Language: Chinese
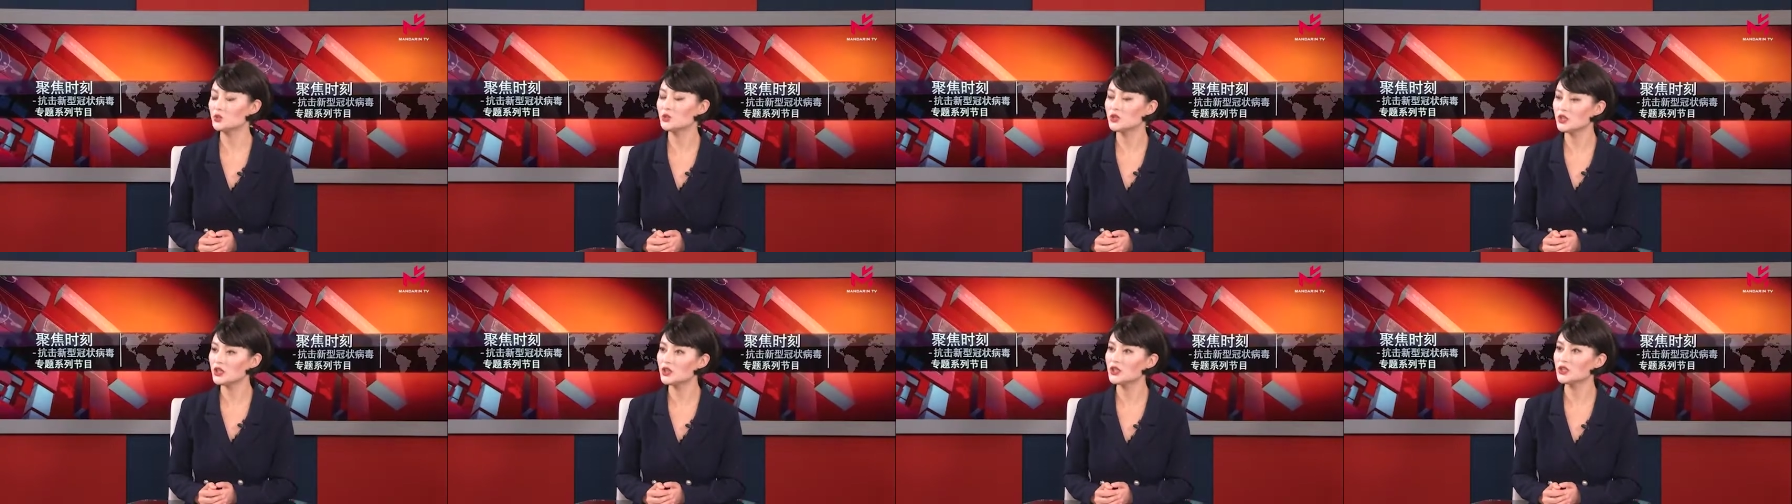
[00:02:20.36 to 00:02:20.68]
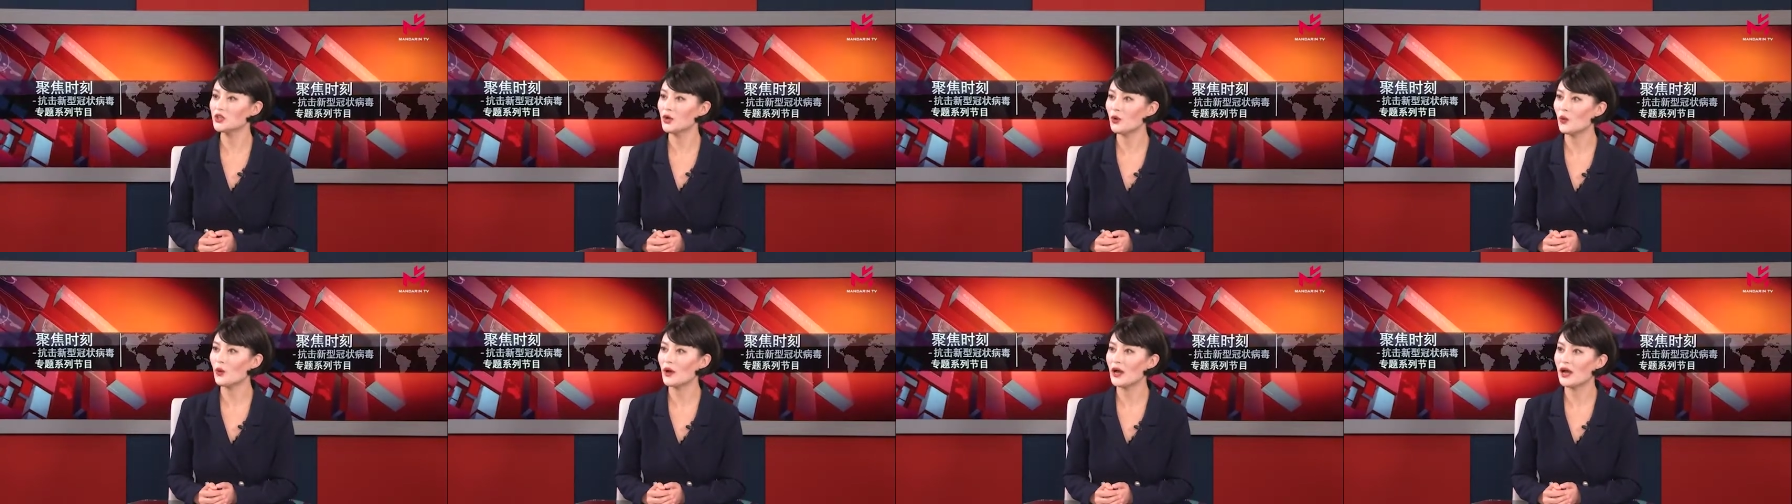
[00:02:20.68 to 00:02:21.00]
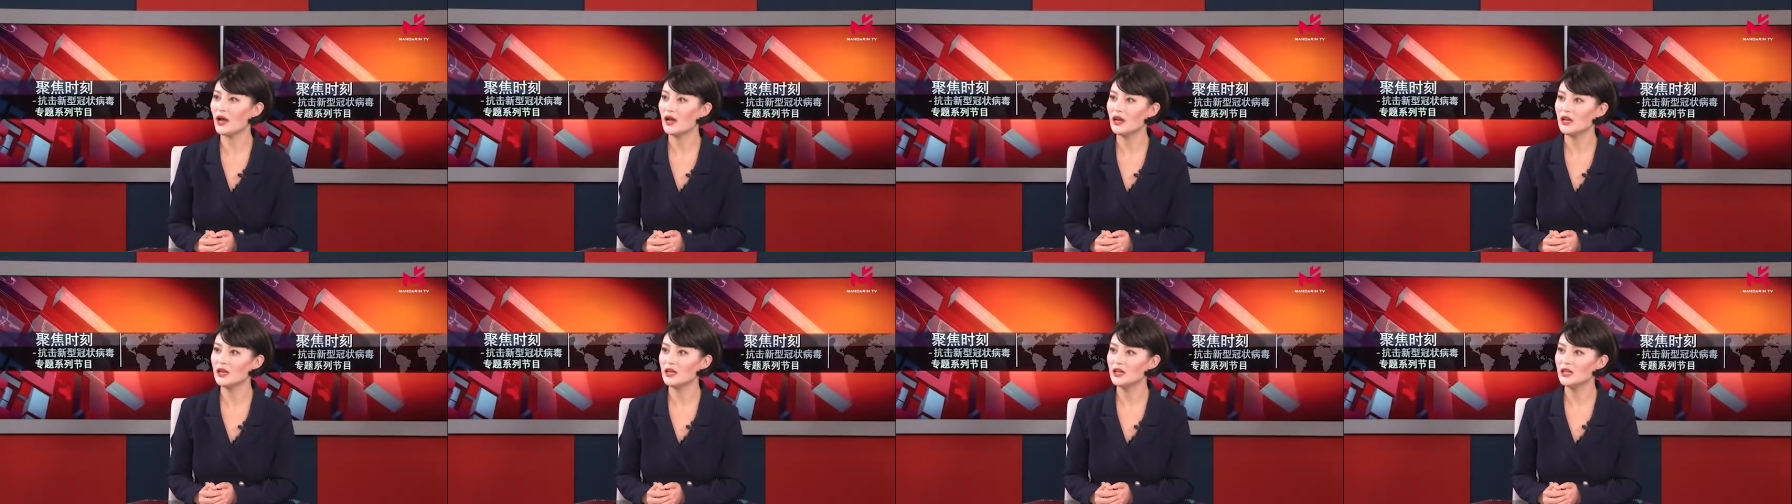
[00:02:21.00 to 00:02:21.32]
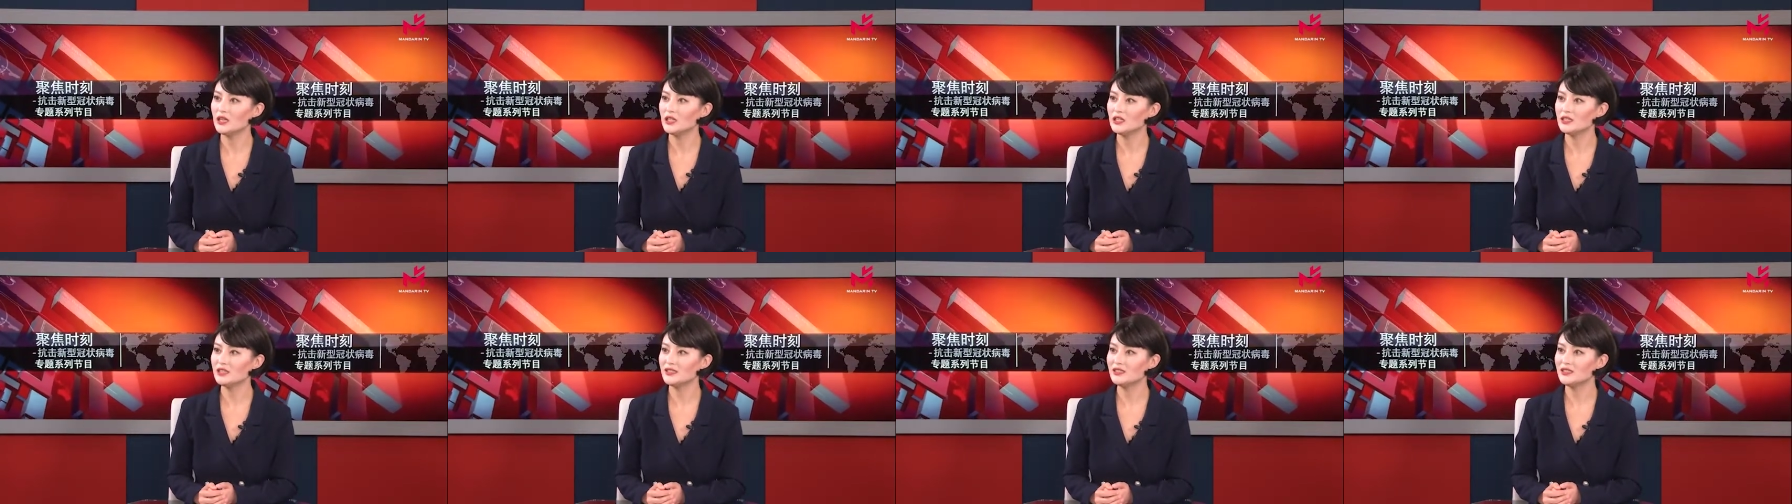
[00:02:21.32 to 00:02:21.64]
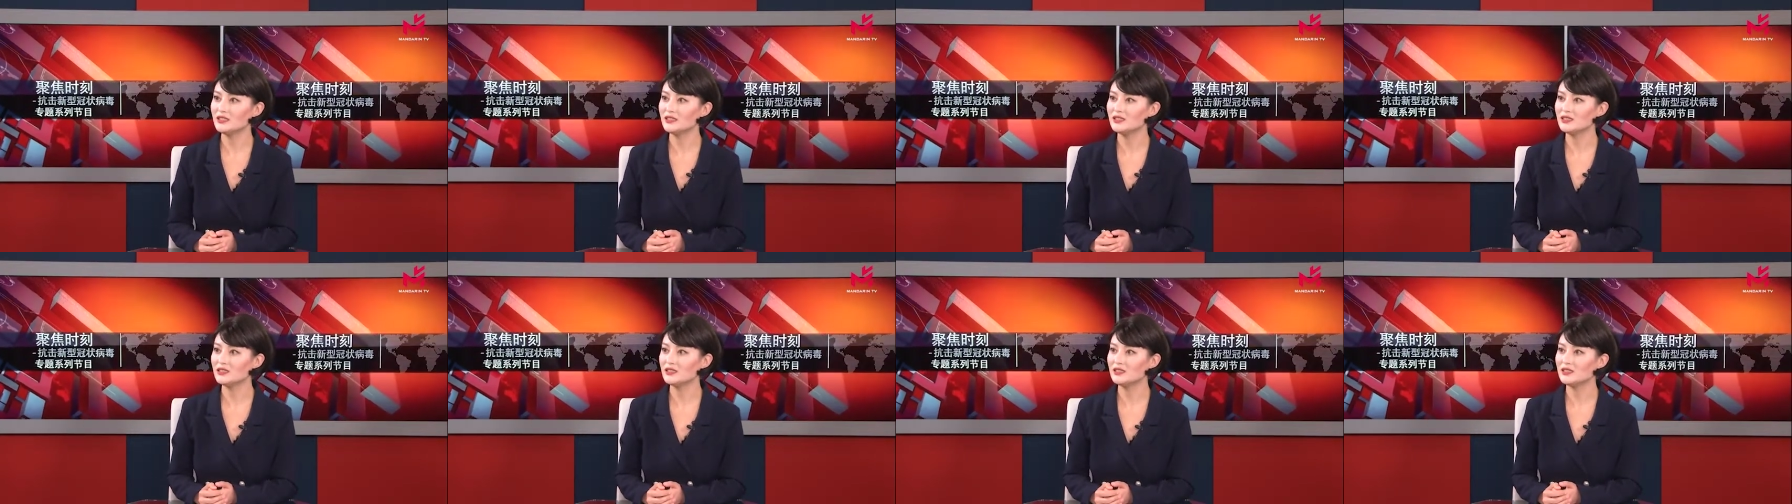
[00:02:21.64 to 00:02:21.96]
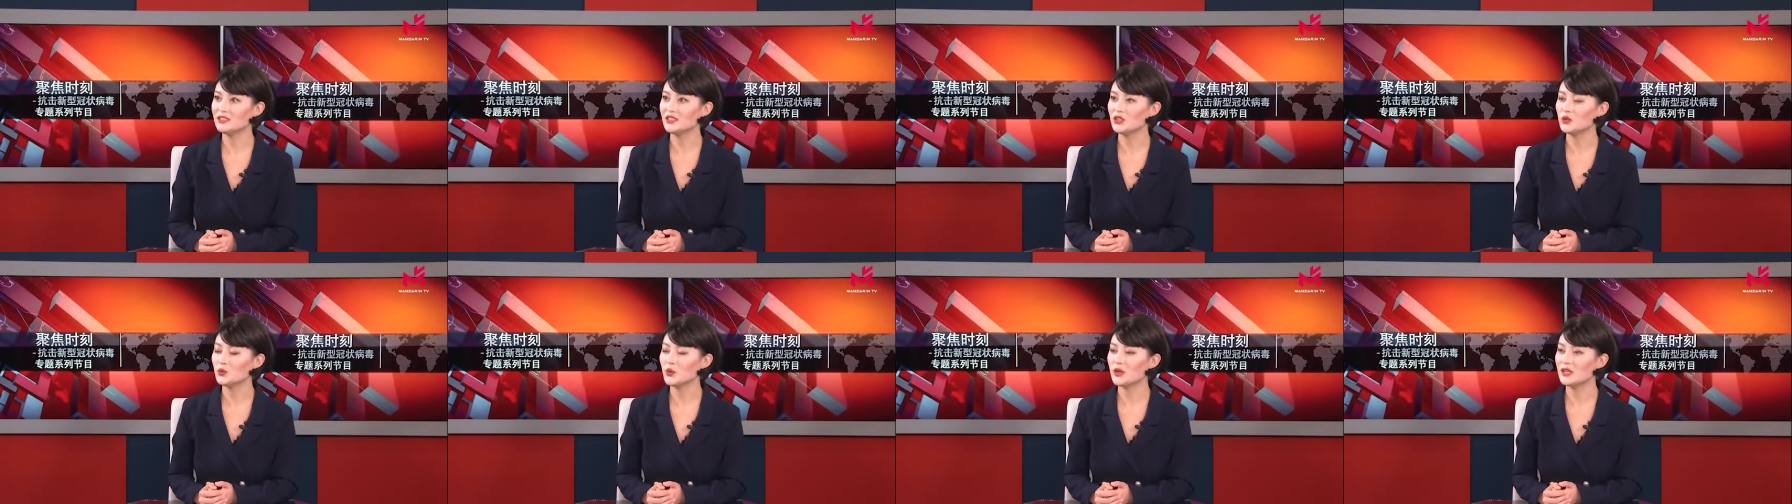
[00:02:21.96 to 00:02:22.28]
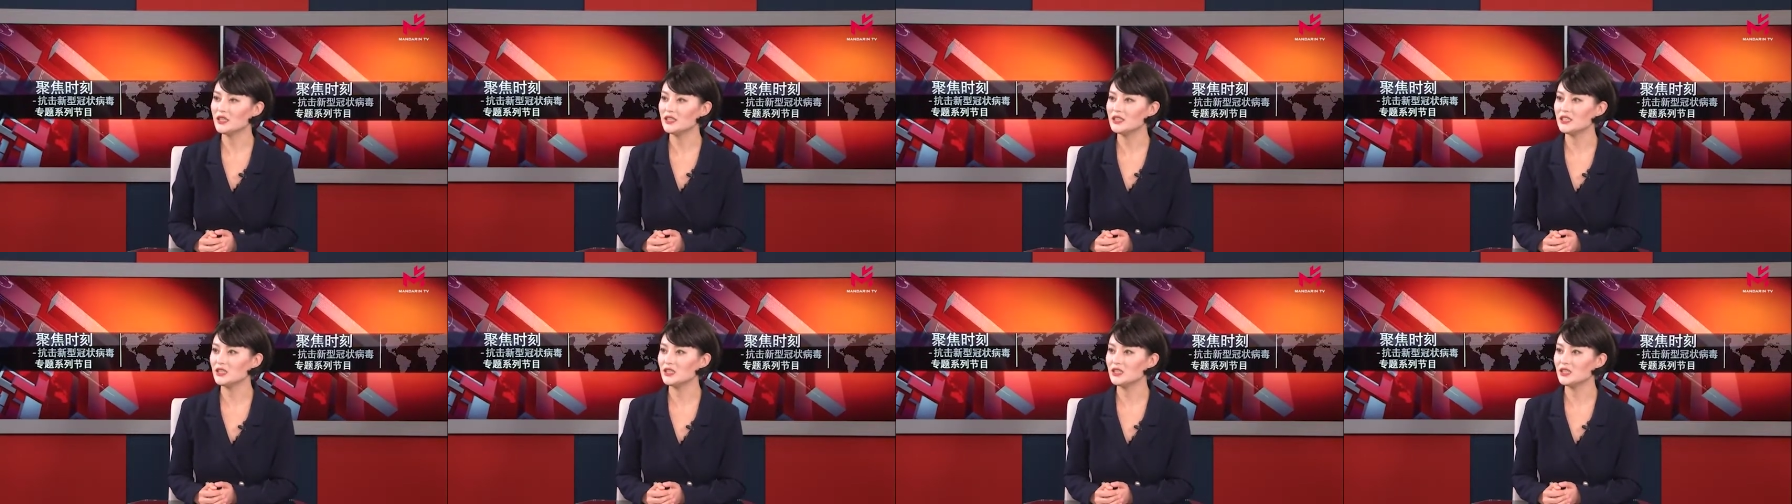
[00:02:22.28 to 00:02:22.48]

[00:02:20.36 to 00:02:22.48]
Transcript: 客的话，这次新冠疫